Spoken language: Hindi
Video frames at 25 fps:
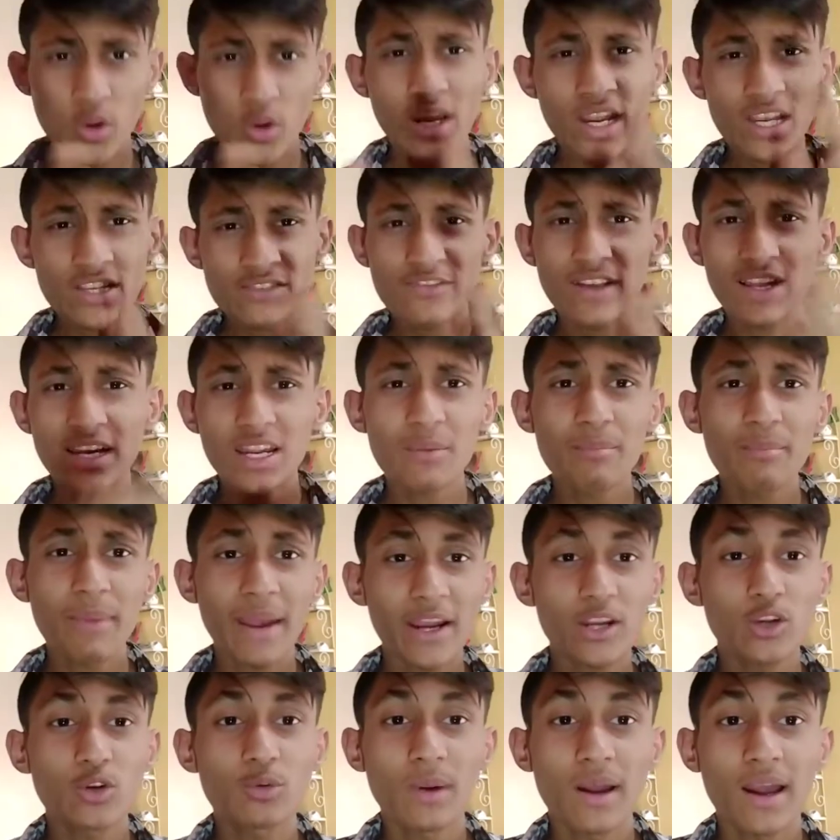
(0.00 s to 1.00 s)
वेलकम
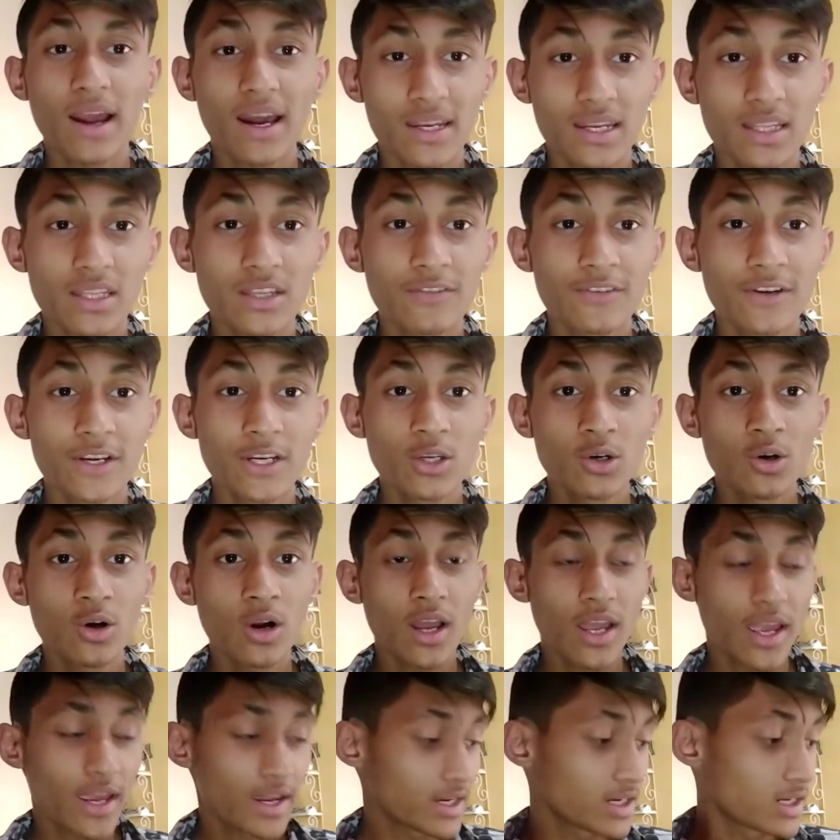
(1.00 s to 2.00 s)
बैक टू माई अनदर वीडियो
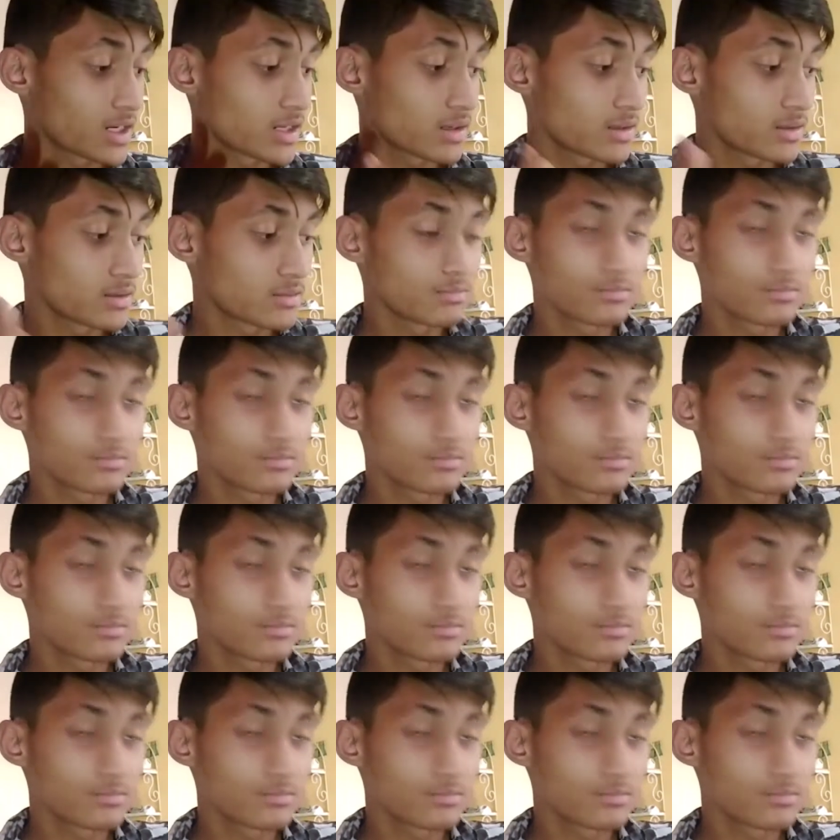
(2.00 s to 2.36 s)
एंड